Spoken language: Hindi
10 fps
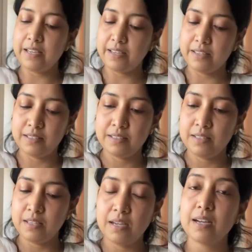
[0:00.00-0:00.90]
है
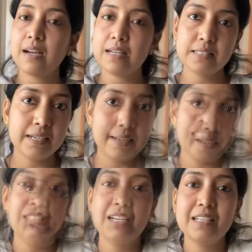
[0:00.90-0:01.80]
गाजर
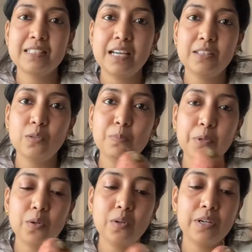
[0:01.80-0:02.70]
डे का सद
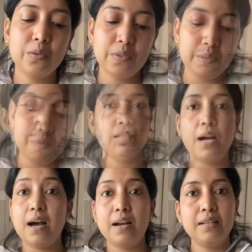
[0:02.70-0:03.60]
उपयोग करूंगी मैं
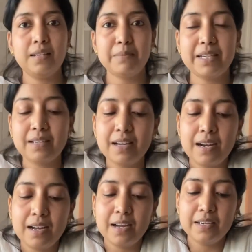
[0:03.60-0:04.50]
आना इधर बैठ के
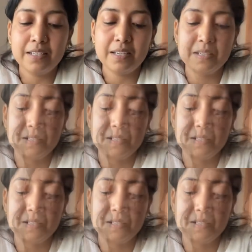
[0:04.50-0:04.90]
खाना खा रही है